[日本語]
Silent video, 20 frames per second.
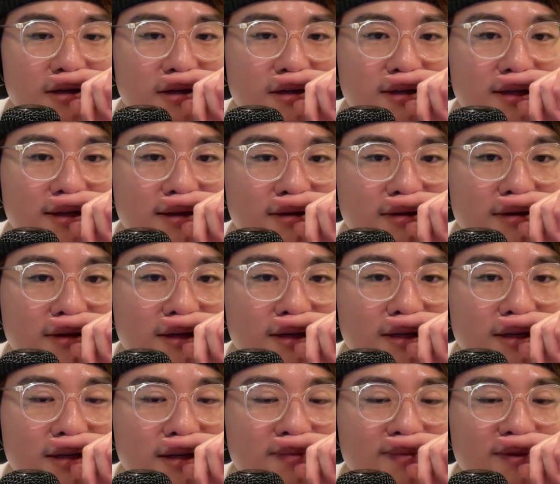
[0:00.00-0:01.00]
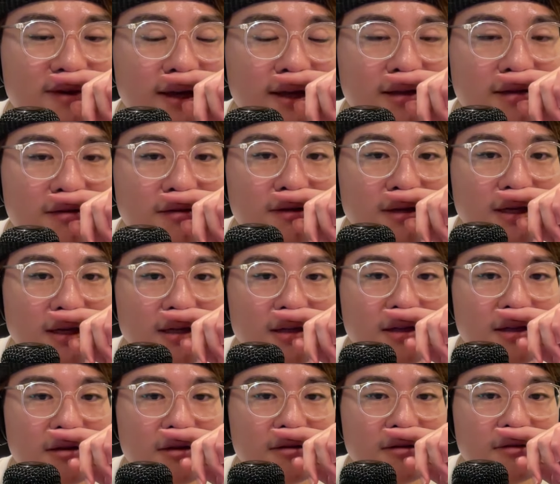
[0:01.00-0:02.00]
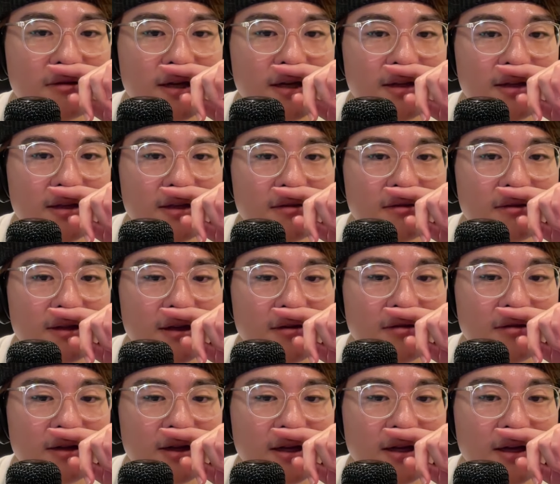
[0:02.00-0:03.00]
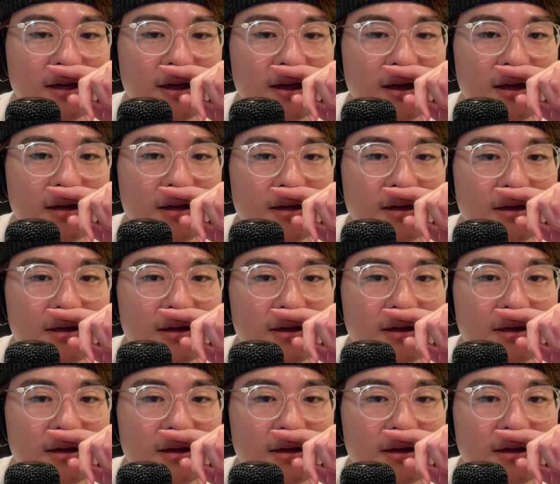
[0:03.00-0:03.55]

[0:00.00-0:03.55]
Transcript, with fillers: ちゃんとヘッドホンで聴いてるけど歌ってるんだよね。